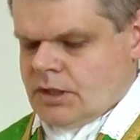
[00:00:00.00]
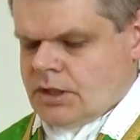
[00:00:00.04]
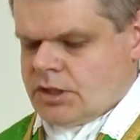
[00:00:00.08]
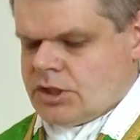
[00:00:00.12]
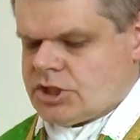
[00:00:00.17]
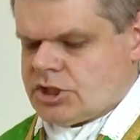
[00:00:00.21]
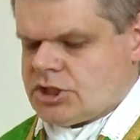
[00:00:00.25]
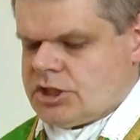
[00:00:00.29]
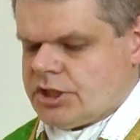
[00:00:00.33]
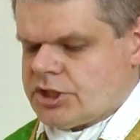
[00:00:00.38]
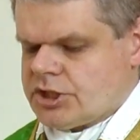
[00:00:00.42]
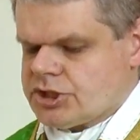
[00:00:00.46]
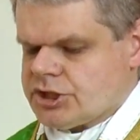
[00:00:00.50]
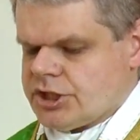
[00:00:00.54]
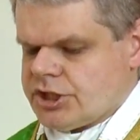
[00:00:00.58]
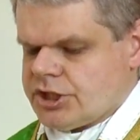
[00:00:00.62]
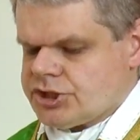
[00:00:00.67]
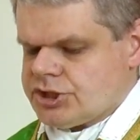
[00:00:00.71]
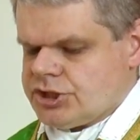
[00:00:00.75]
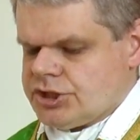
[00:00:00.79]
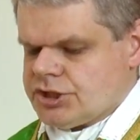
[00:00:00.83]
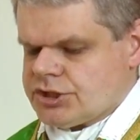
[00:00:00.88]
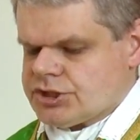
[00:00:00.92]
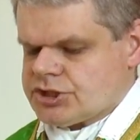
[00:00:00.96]
Jeśli
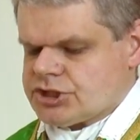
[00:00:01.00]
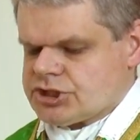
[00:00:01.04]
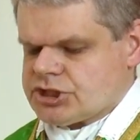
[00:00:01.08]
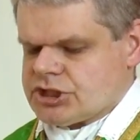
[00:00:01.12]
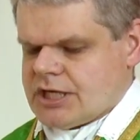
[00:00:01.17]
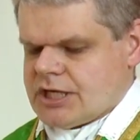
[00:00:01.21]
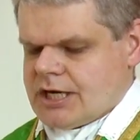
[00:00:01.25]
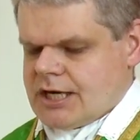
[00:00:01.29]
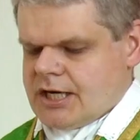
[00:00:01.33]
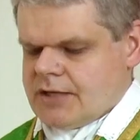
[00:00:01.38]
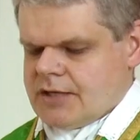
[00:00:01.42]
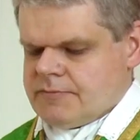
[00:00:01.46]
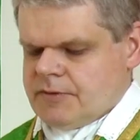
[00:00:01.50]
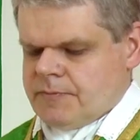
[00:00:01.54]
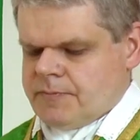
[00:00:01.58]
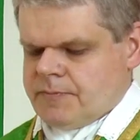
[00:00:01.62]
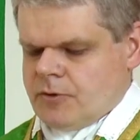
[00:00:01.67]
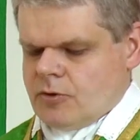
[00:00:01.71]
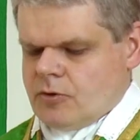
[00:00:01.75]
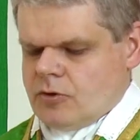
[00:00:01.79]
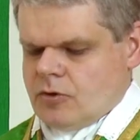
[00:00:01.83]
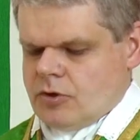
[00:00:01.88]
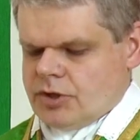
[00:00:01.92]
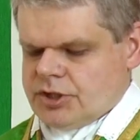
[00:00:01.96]
grzesznik z żalem i
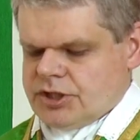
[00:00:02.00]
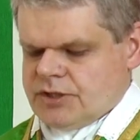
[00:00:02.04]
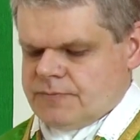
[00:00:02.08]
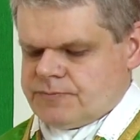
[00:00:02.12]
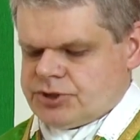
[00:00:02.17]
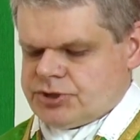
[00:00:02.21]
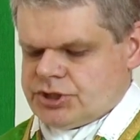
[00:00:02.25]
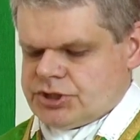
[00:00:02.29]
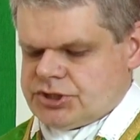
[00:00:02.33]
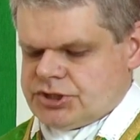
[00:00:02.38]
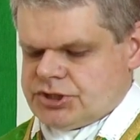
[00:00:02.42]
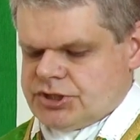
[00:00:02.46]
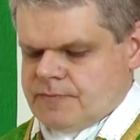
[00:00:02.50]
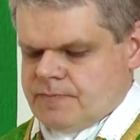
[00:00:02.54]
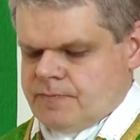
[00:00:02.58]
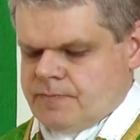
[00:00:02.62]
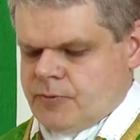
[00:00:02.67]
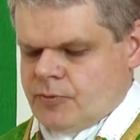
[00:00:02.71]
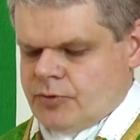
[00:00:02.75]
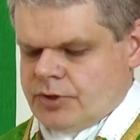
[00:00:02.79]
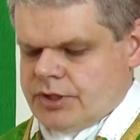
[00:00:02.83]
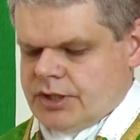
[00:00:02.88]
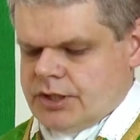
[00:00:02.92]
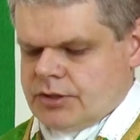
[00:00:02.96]
pokornie
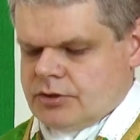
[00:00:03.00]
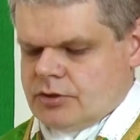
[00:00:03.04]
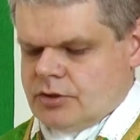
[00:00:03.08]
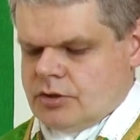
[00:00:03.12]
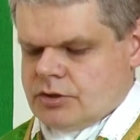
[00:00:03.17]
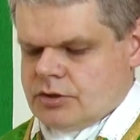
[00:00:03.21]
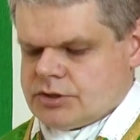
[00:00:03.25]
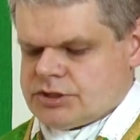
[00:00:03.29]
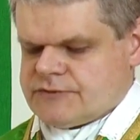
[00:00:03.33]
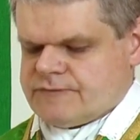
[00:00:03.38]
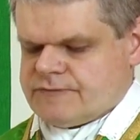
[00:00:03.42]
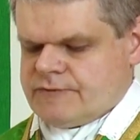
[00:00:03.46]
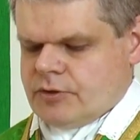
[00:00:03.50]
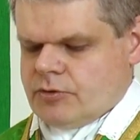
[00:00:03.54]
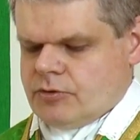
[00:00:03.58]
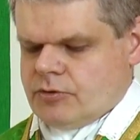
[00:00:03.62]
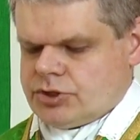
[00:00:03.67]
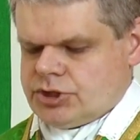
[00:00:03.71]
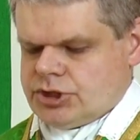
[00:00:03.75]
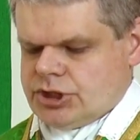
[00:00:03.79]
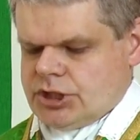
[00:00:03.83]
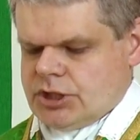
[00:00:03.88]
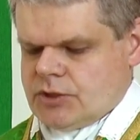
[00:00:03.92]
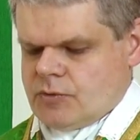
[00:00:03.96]
przystępuje do
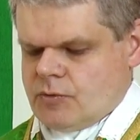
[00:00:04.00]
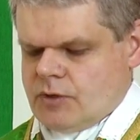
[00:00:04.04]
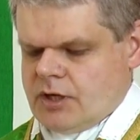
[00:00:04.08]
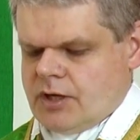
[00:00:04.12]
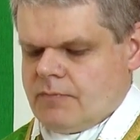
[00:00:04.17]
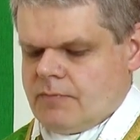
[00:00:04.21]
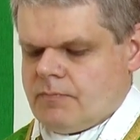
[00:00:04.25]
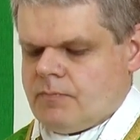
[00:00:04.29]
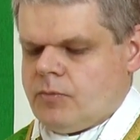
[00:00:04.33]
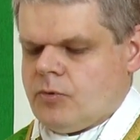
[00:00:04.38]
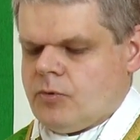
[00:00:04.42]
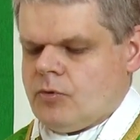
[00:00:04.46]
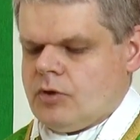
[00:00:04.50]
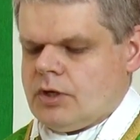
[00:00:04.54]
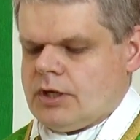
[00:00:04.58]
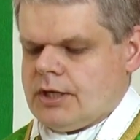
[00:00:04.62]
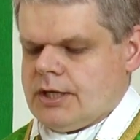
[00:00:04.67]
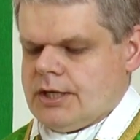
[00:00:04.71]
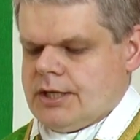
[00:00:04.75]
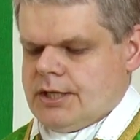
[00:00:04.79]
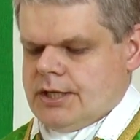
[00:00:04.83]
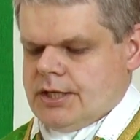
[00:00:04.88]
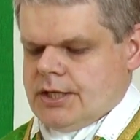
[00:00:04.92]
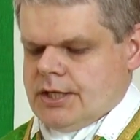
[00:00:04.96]
swego dzieła, Bóg
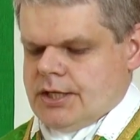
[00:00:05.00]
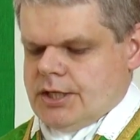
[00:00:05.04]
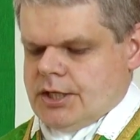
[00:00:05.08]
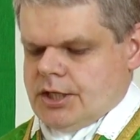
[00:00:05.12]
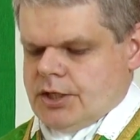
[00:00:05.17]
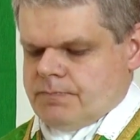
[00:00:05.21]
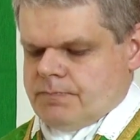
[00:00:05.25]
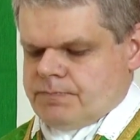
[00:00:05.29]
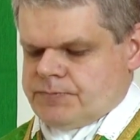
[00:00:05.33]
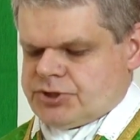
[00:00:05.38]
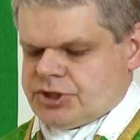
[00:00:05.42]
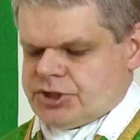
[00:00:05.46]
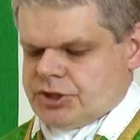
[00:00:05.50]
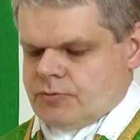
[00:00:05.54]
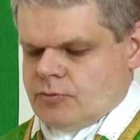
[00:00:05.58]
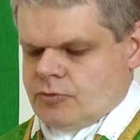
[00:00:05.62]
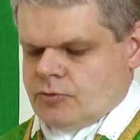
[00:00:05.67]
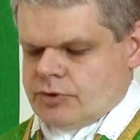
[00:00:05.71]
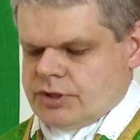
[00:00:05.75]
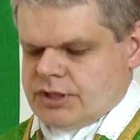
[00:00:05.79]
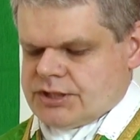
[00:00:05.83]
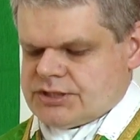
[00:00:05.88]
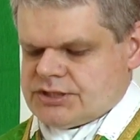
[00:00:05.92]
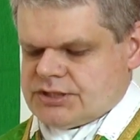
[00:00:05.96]

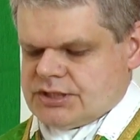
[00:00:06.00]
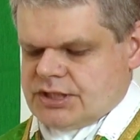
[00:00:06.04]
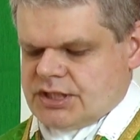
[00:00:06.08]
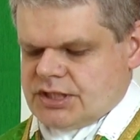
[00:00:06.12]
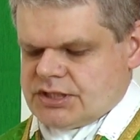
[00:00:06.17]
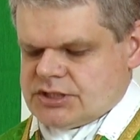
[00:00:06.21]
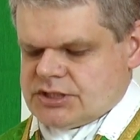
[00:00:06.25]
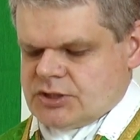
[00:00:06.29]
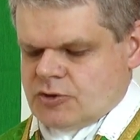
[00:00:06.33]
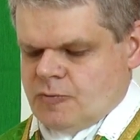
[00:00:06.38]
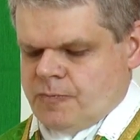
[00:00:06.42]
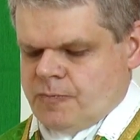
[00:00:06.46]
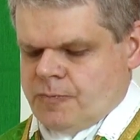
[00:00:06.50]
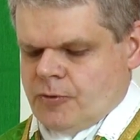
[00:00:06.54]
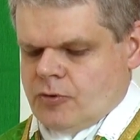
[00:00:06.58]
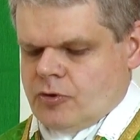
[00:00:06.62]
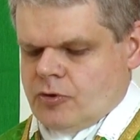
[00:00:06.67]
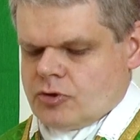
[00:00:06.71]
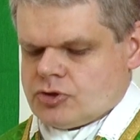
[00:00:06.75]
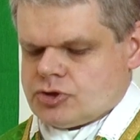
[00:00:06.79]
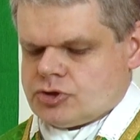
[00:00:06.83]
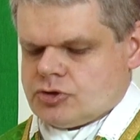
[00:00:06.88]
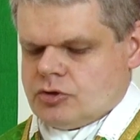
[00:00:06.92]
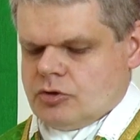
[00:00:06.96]
przyjmuje serce
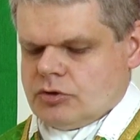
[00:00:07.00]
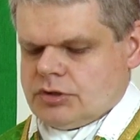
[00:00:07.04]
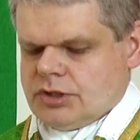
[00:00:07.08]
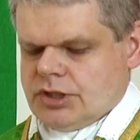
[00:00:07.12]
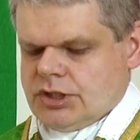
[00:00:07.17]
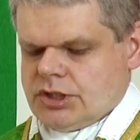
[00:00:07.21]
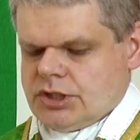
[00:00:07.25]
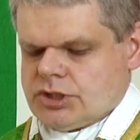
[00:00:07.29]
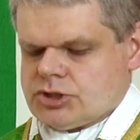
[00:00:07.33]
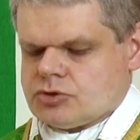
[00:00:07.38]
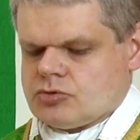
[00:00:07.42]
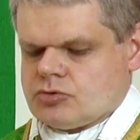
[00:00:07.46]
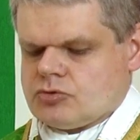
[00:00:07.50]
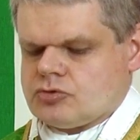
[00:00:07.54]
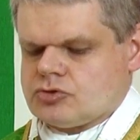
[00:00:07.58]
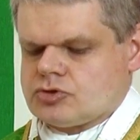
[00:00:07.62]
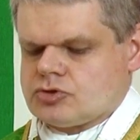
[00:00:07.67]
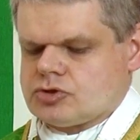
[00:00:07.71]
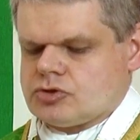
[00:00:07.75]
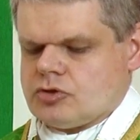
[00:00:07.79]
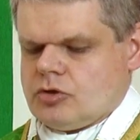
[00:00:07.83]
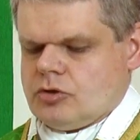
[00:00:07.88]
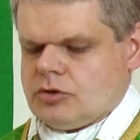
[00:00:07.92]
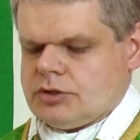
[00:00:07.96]
upokorzone i
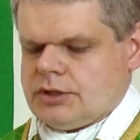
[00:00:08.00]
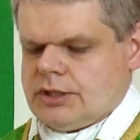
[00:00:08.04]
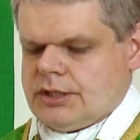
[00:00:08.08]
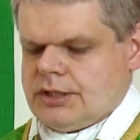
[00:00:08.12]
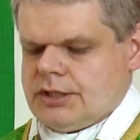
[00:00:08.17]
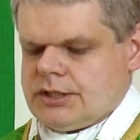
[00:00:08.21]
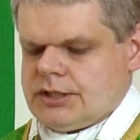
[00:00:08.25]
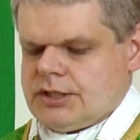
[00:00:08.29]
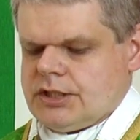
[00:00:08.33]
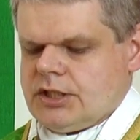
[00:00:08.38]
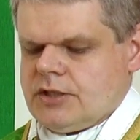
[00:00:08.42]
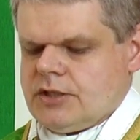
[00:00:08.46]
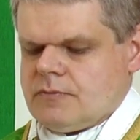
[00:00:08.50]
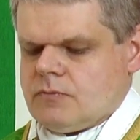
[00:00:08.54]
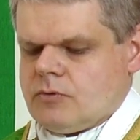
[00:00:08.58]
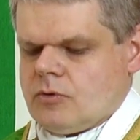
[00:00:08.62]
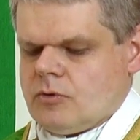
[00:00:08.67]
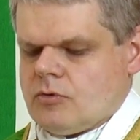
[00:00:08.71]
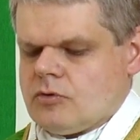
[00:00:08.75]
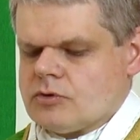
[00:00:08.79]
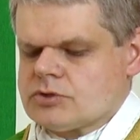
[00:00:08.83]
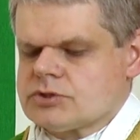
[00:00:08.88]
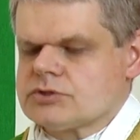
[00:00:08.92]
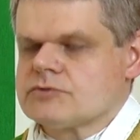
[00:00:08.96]
skruszone i
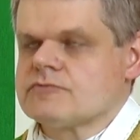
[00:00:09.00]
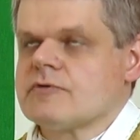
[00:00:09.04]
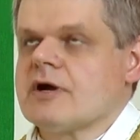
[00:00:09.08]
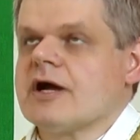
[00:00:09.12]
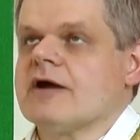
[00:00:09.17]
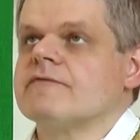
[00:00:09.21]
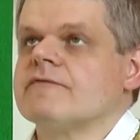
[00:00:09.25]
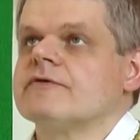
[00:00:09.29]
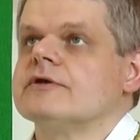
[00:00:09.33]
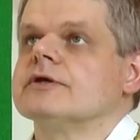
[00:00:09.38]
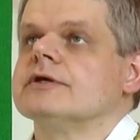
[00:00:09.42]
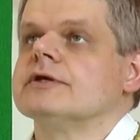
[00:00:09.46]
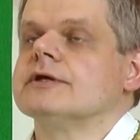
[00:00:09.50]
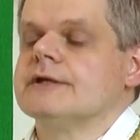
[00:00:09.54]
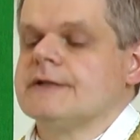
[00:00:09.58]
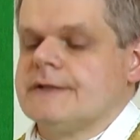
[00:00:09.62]
błogosławi.